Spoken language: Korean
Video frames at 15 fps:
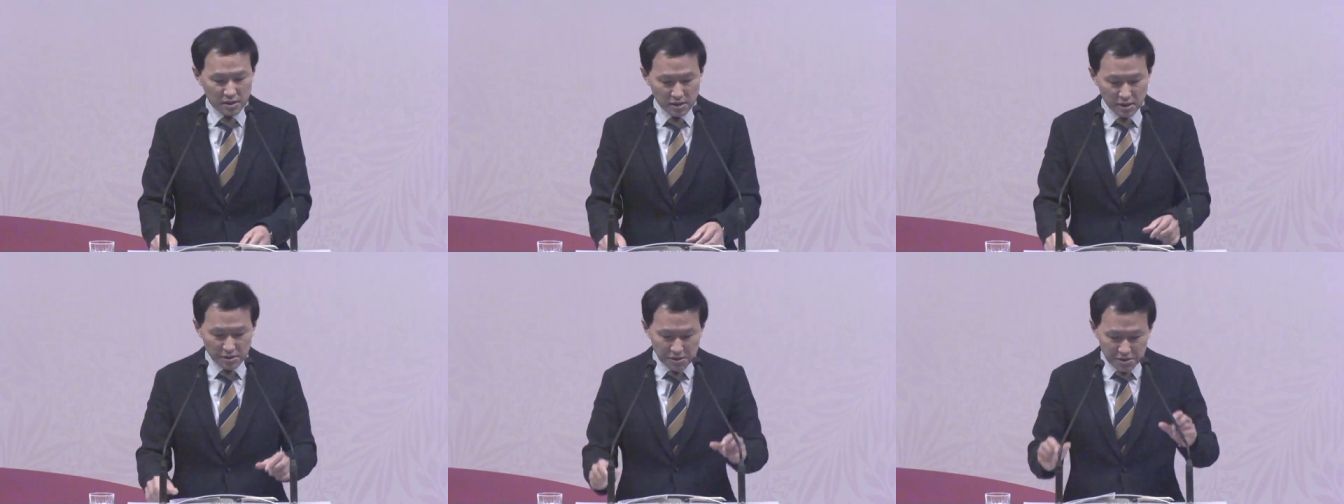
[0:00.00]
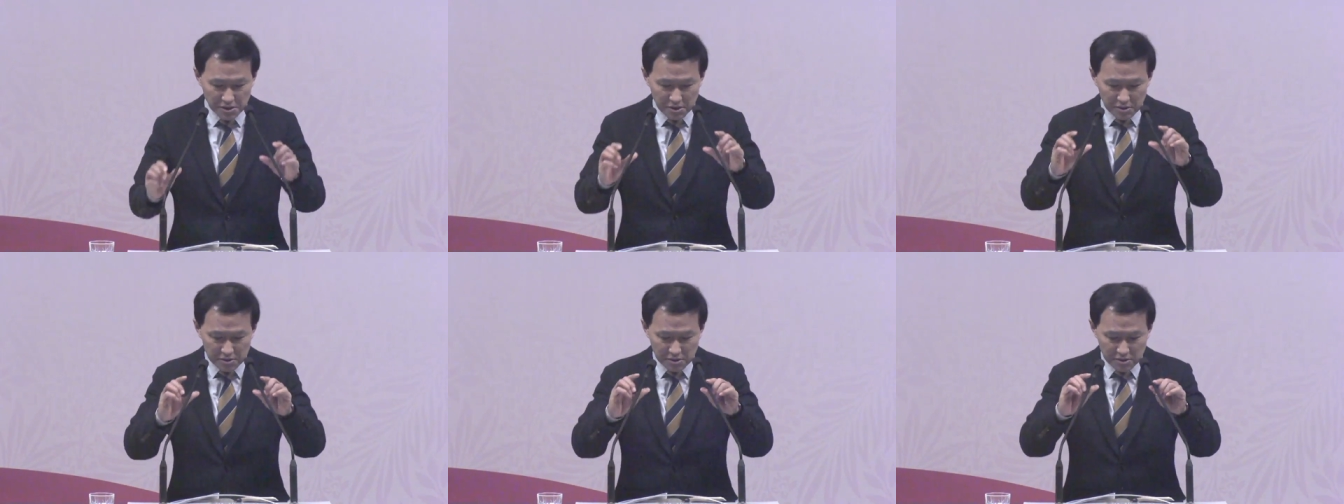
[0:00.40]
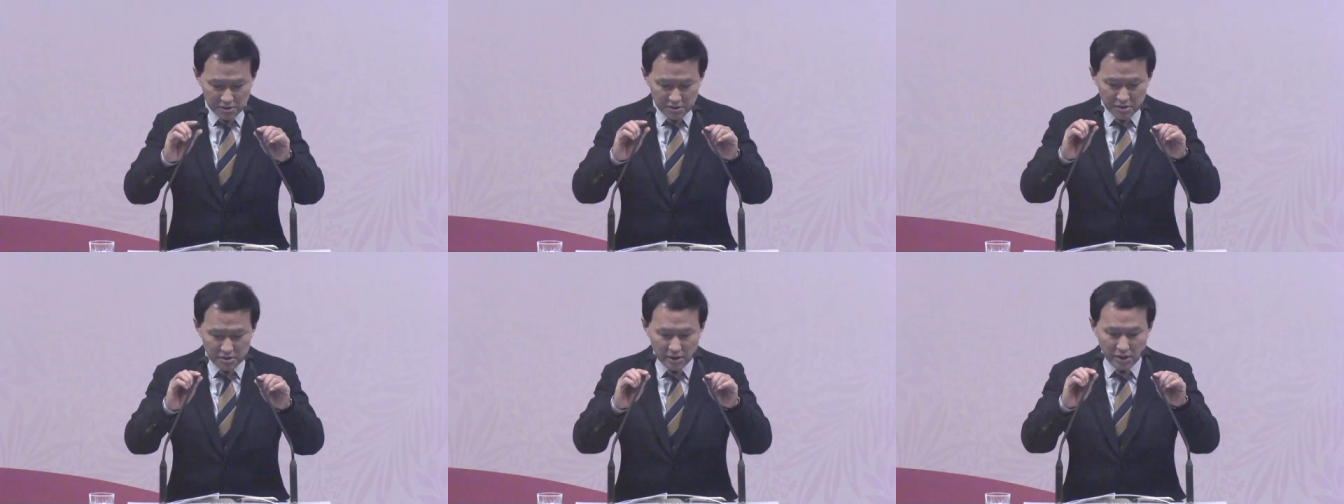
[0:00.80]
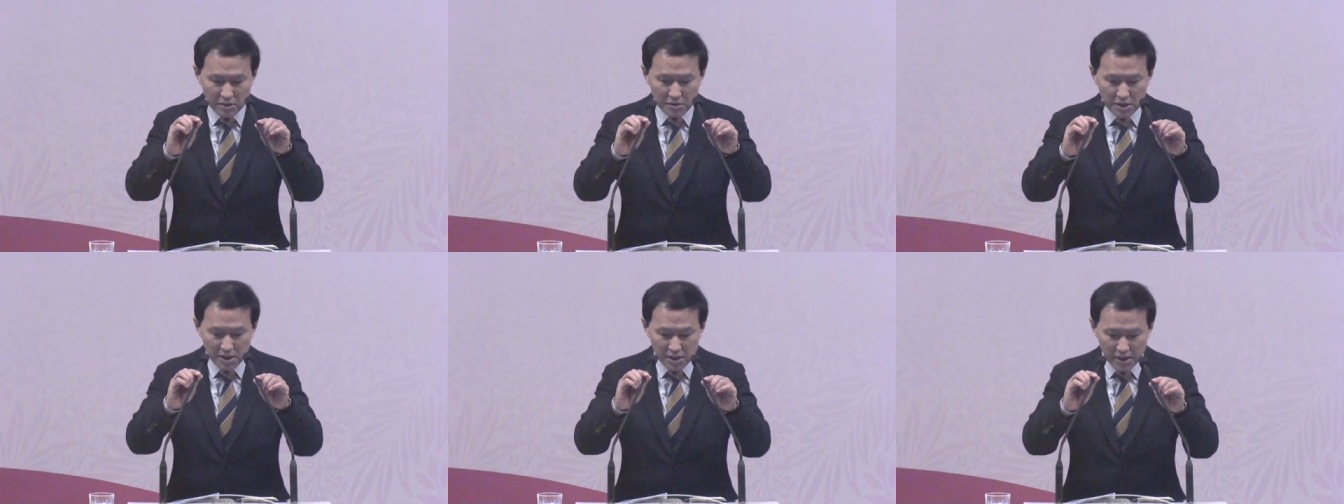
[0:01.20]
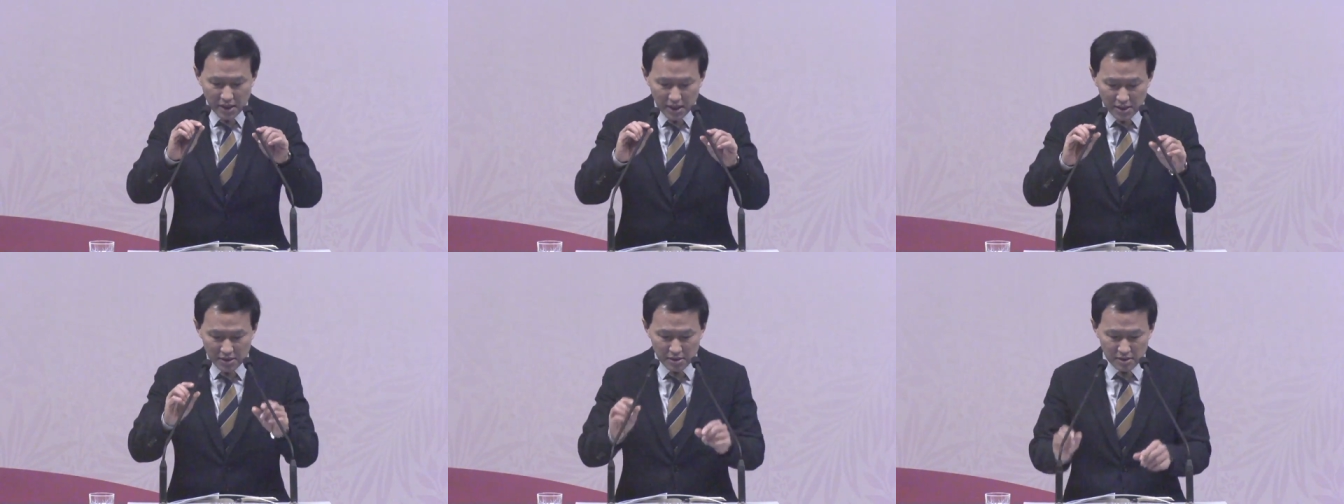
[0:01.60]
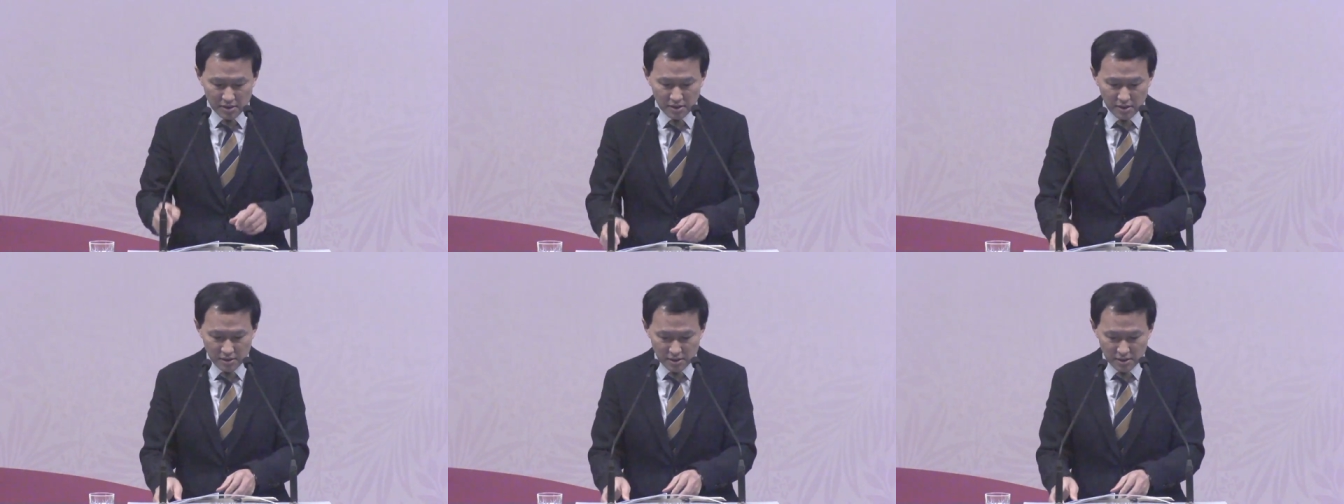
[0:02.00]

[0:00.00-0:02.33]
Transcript: 예언되었던 그 내용에 대한